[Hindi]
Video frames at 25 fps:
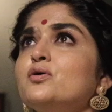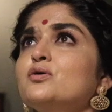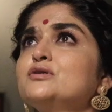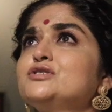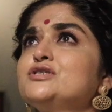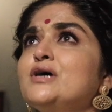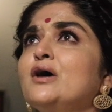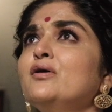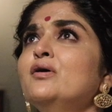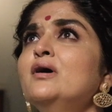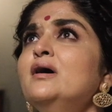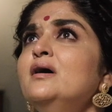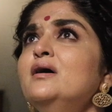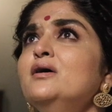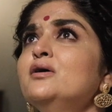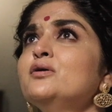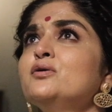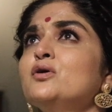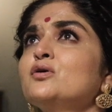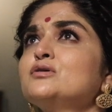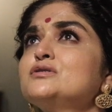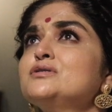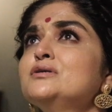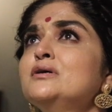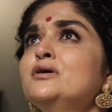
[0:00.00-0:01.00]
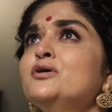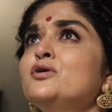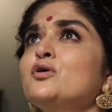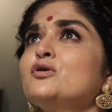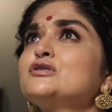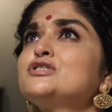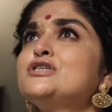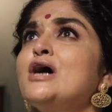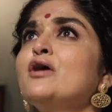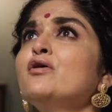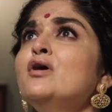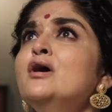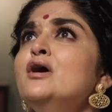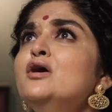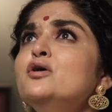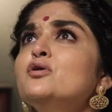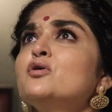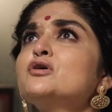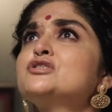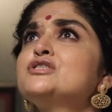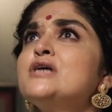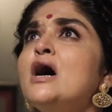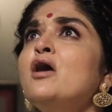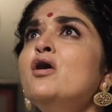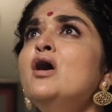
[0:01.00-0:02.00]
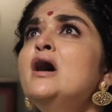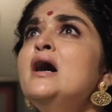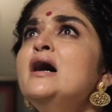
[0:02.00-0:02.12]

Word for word: एक्शन रुक जा रुक जा